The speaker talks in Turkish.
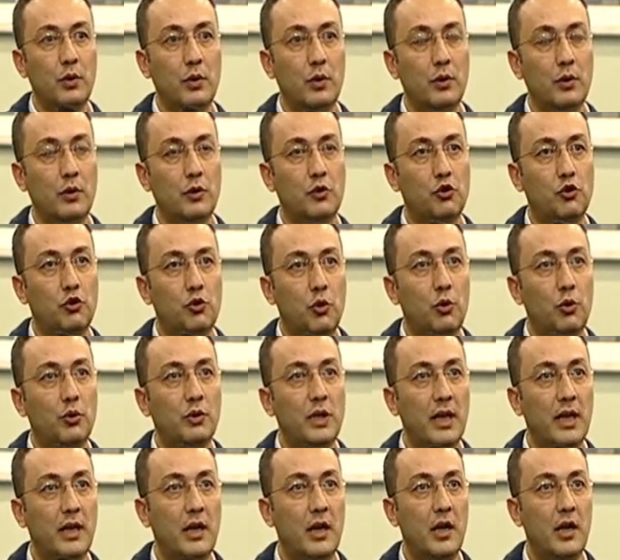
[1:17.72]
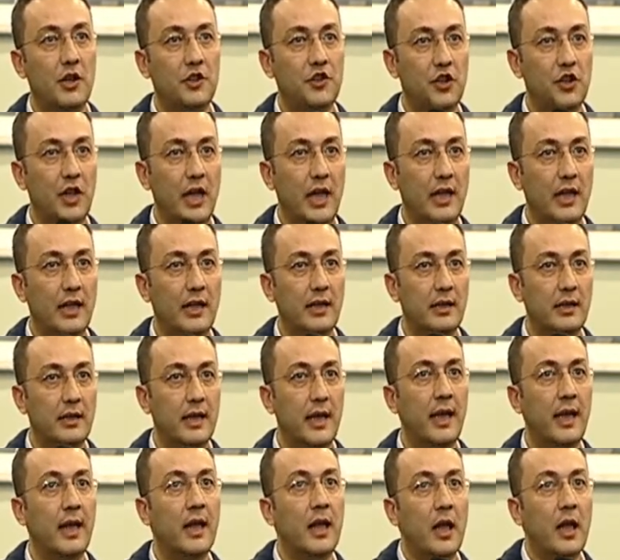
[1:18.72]
türlü soruna karşı
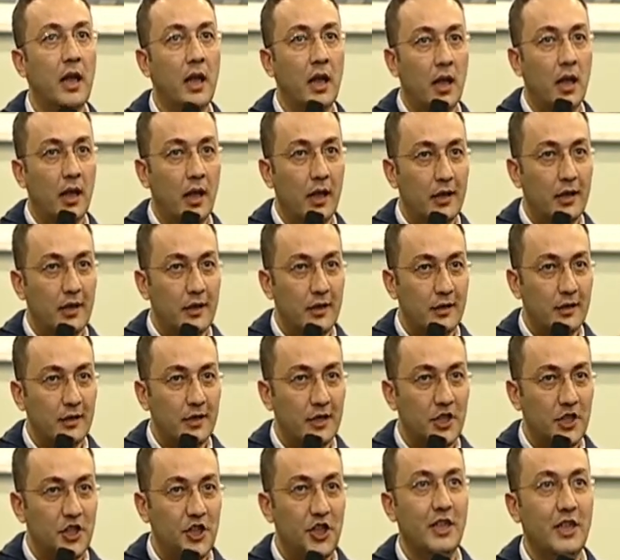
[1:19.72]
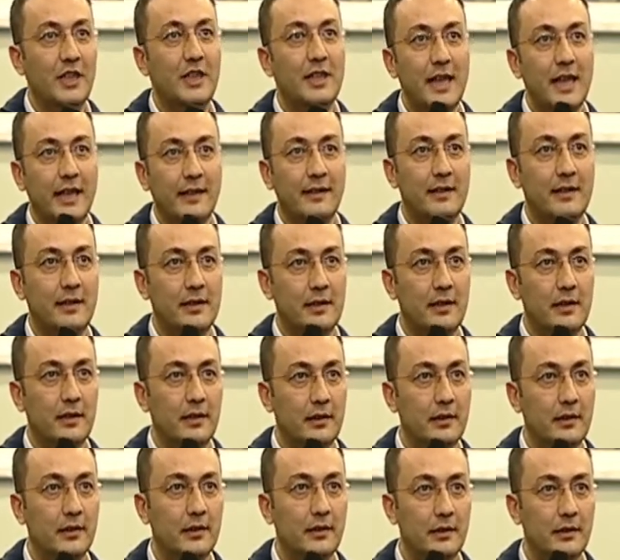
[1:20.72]
elinde
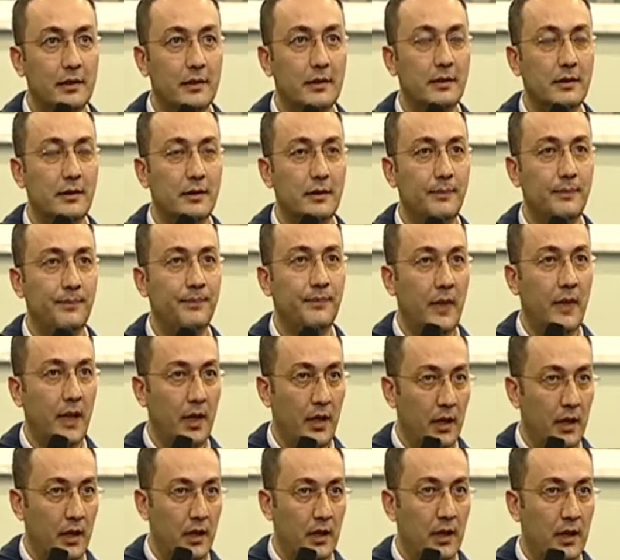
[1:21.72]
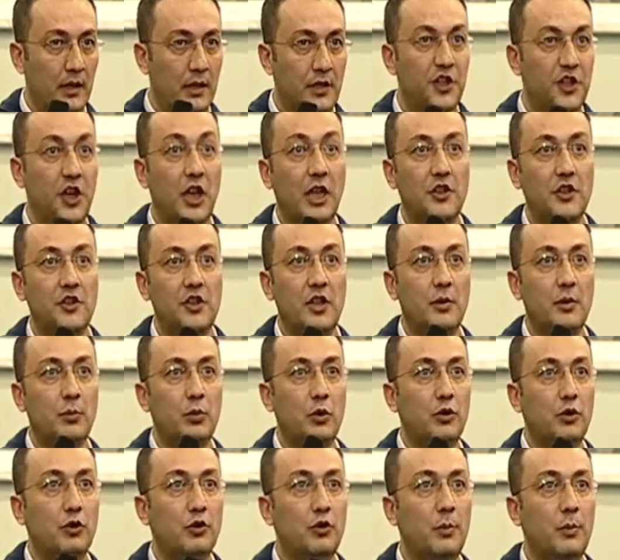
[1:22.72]
şiddet e,
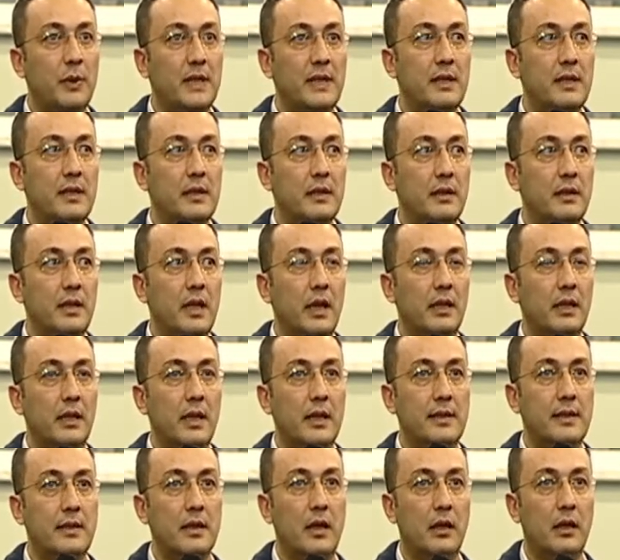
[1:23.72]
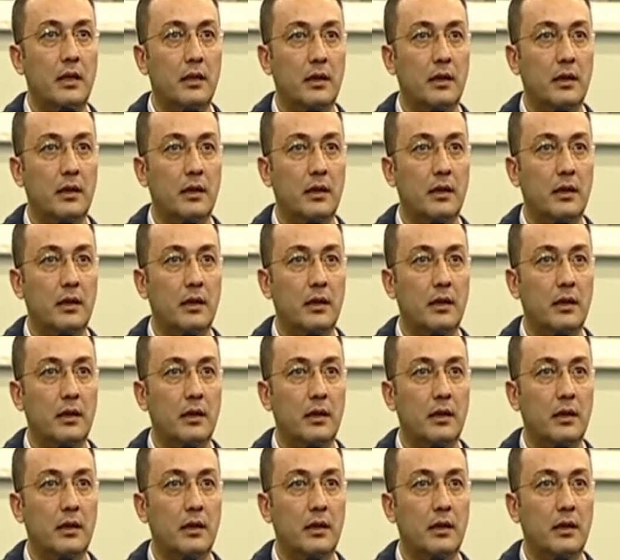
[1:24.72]
çekicini bulundurması ne kadar